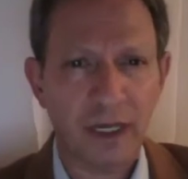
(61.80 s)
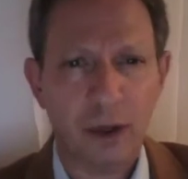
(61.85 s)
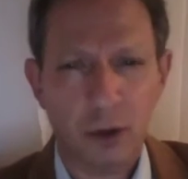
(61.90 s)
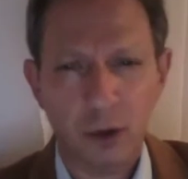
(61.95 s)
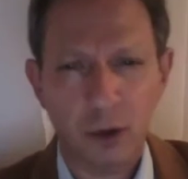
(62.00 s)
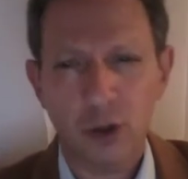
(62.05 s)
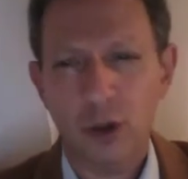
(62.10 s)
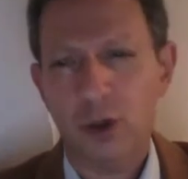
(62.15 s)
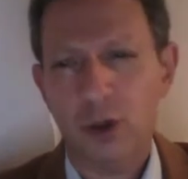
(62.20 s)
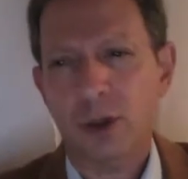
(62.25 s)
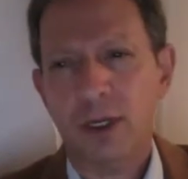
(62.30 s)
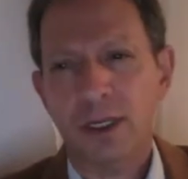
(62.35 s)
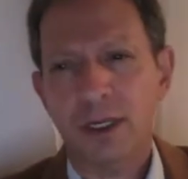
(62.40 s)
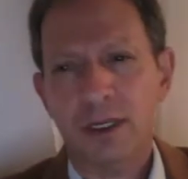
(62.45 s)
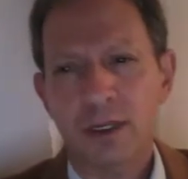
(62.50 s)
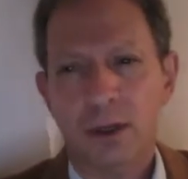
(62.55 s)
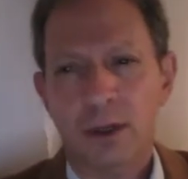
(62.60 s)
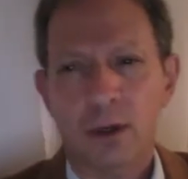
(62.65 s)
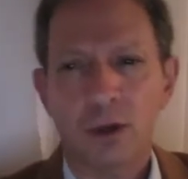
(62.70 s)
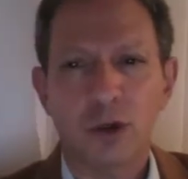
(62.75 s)
encore
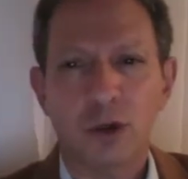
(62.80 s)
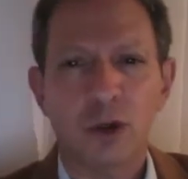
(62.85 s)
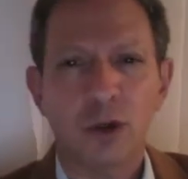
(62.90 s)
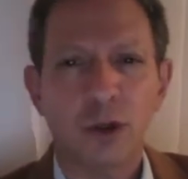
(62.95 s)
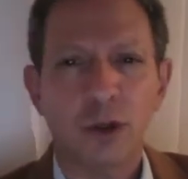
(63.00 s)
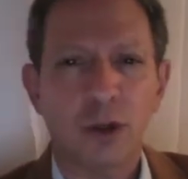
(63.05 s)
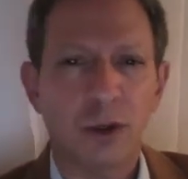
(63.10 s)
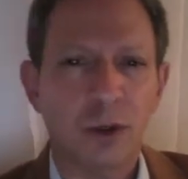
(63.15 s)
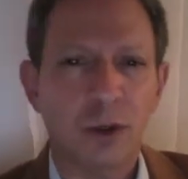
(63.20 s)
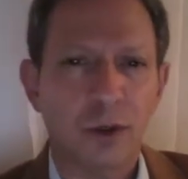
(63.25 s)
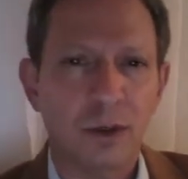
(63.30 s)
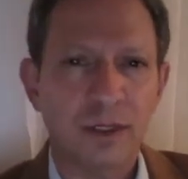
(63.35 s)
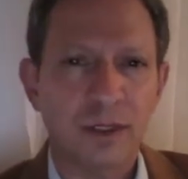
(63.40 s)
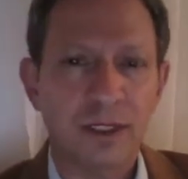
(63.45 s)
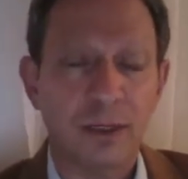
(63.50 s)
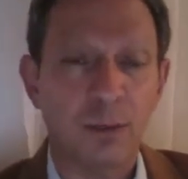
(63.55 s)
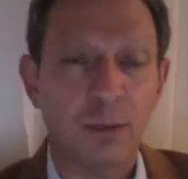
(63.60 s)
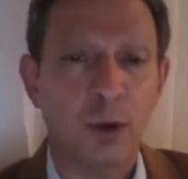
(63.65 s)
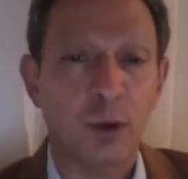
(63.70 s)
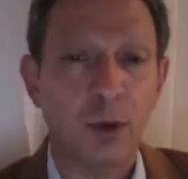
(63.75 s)
et encore euh,
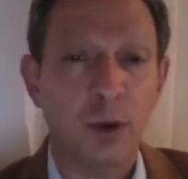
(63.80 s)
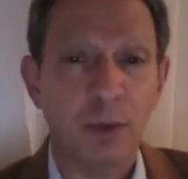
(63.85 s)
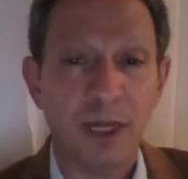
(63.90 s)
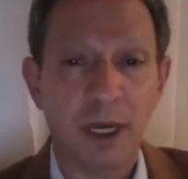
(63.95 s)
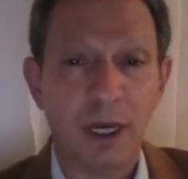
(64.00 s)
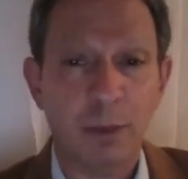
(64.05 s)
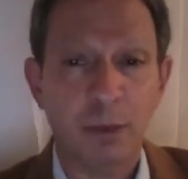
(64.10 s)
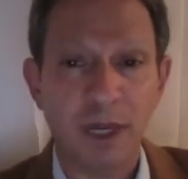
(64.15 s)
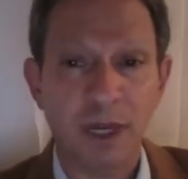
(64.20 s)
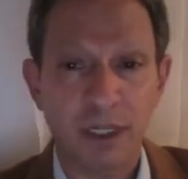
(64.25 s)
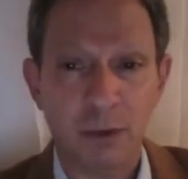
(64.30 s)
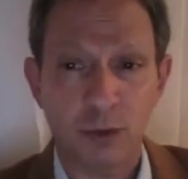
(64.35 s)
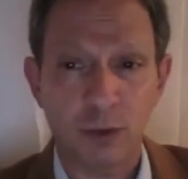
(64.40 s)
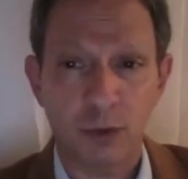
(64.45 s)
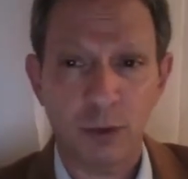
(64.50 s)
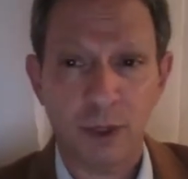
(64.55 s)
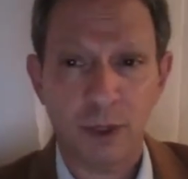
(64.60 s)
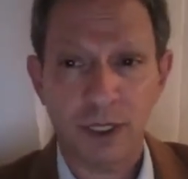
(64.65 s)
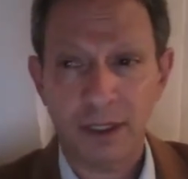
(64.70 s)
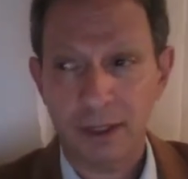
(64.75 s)
sa première
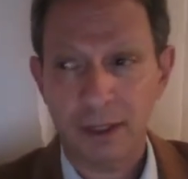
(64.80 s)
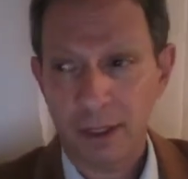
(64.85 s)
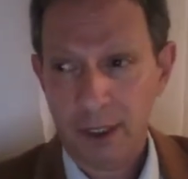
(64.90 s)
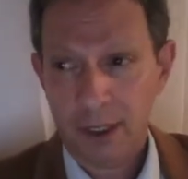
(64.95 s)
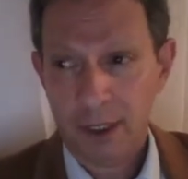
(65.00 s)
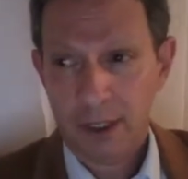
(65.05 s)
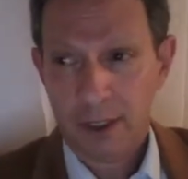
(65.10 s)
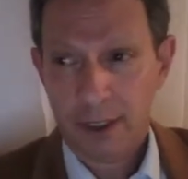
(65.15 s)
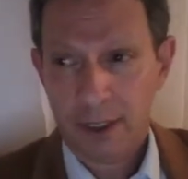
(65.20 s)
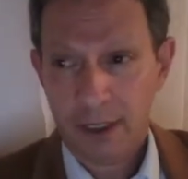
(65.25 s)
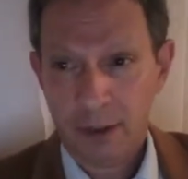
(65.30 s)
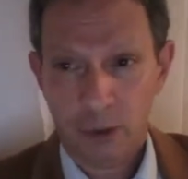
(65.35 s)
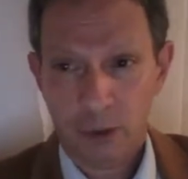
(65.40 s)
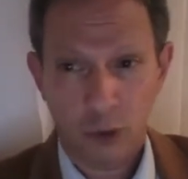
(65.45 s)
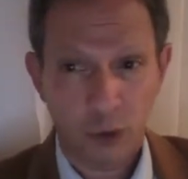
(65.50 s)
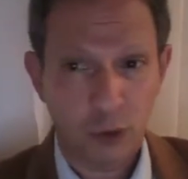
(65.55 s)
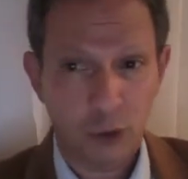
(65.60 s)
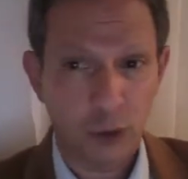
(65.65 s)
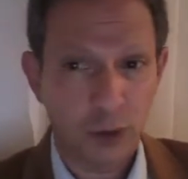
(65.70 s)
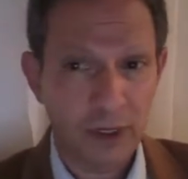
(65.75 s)
peinture et
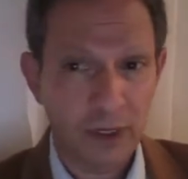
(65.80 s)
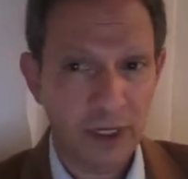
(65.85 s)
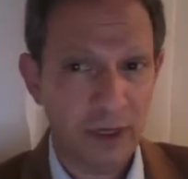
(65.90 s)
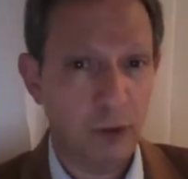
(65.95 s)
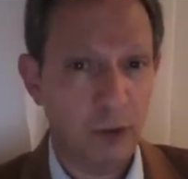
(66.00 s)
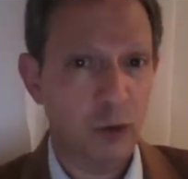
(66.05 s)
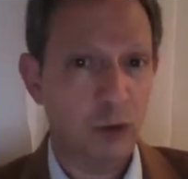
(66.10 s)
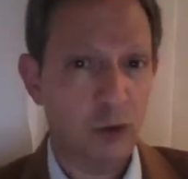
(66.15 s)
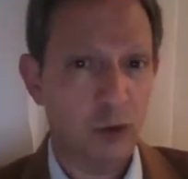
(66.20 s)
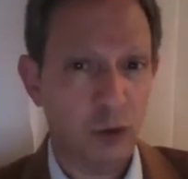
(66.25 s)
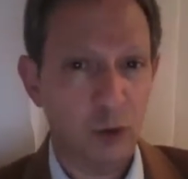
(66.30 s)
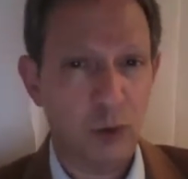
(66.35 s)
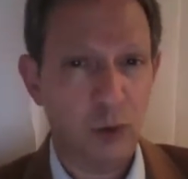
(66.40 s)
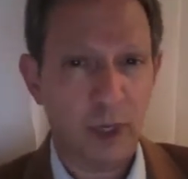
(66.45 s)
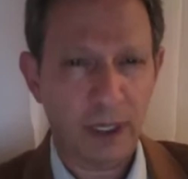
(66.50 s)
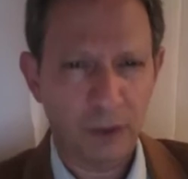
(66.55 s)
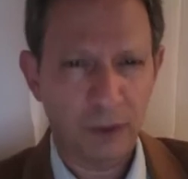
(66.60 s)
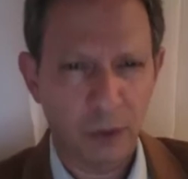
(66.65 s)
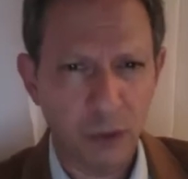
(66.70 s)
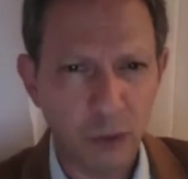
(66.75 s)
de donner le
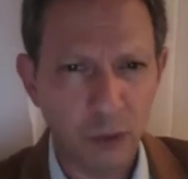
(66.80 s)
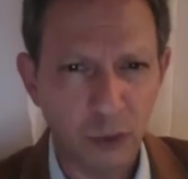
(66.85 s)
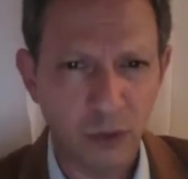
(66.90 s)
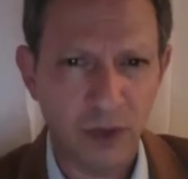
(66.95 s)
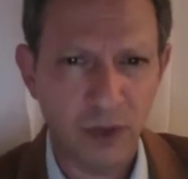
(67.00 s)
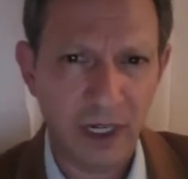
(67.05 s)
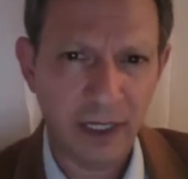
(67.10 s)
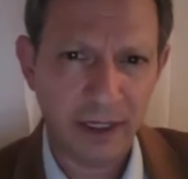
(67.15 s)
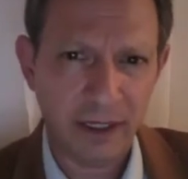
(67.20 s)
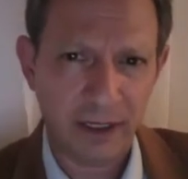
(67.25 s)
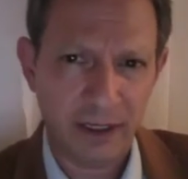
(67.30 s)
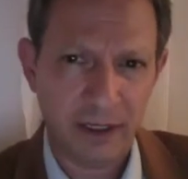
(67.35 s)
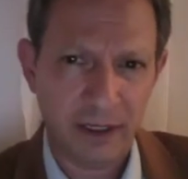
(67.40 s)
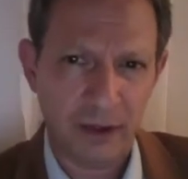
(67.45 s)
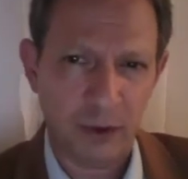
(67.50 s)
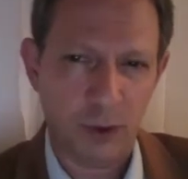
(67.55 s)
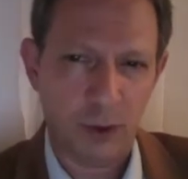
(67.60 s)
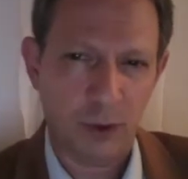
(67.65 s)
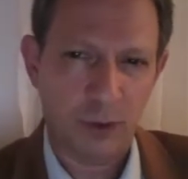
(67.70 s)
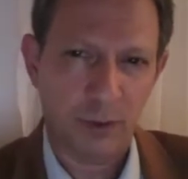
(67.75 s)
jour à de nouvelles
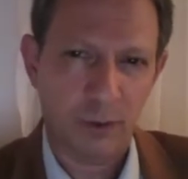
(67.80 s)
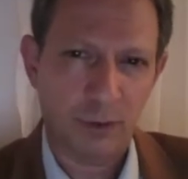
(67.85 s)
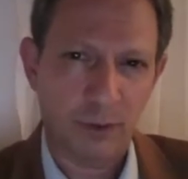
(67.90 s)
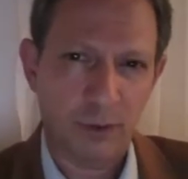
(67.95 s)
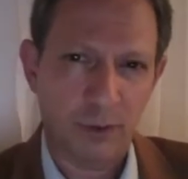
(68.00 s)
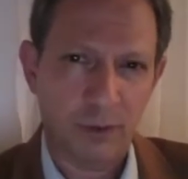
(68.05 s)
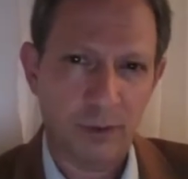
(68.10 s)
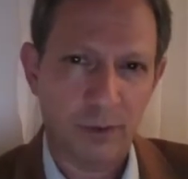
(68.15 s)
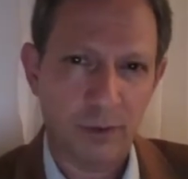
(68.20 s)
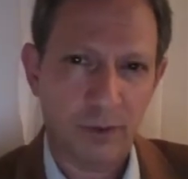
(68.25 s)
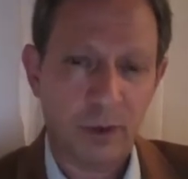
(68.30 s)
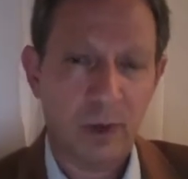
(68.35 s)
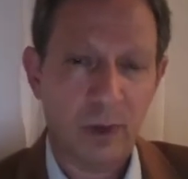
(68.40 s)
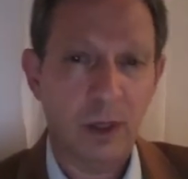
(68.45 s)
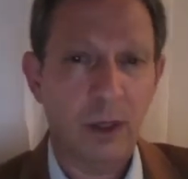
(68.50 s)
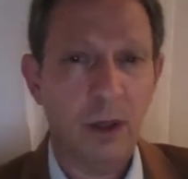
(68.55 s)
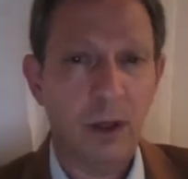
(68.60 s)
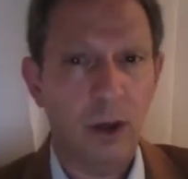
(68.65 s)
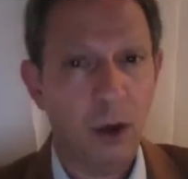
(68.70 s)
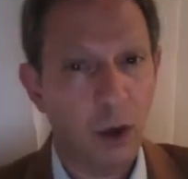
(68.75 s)
créations.
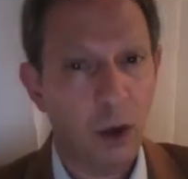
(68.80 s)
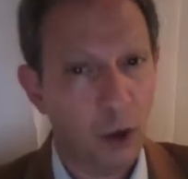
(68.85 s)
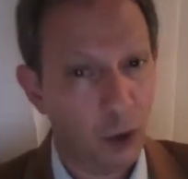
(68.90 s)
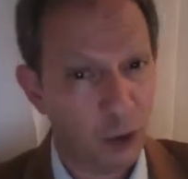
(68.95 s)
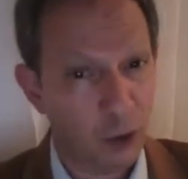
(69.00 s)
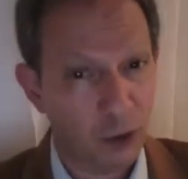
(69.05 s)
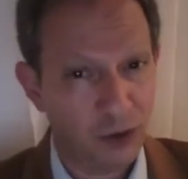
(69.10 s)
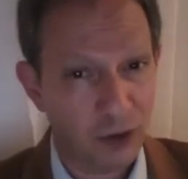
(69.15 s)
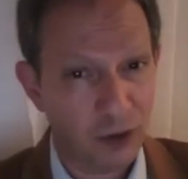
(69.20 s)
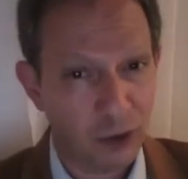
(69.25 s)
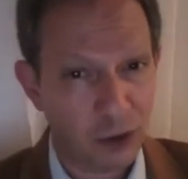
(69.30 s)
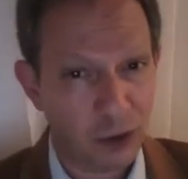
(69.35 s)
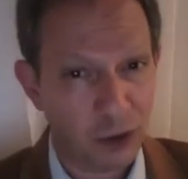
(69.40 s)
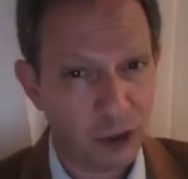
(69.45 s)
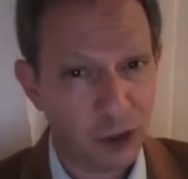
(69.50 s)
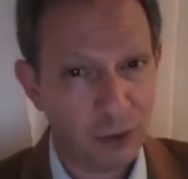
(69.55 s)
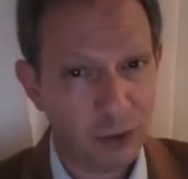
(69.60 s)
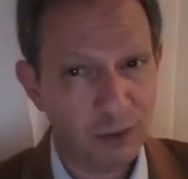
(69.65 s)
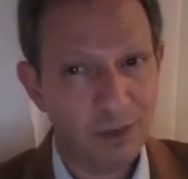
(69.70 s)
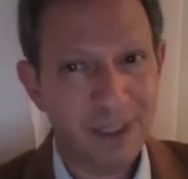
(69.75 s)
En
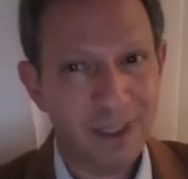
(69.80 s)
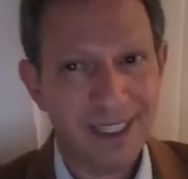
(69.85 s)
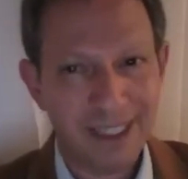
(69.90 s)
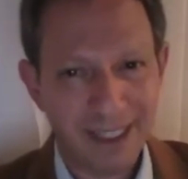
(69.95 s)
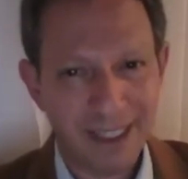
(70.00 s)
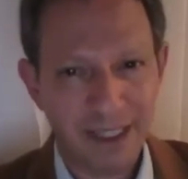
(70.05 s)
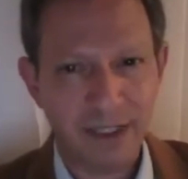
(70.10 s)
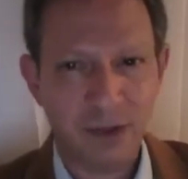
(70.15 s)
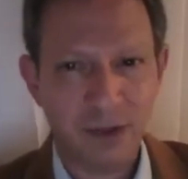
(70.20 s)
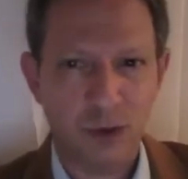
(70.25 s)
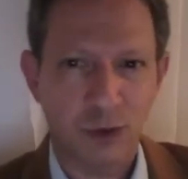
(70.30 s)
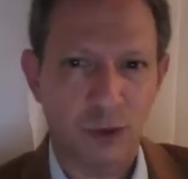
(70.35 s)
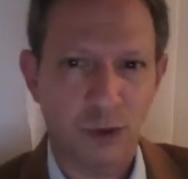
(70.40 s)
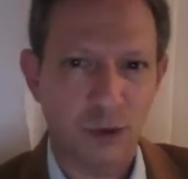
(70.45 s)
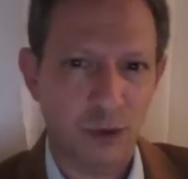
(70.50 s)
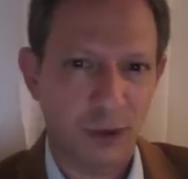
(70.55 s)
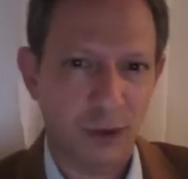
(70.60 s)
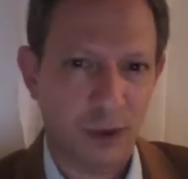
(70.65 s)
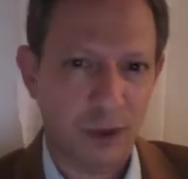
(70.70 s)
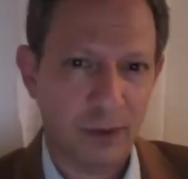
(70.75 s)
revanche, la
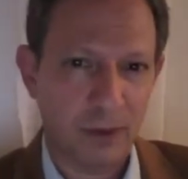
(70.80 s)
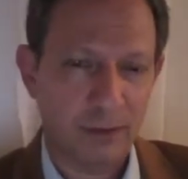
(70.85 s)
sculpture.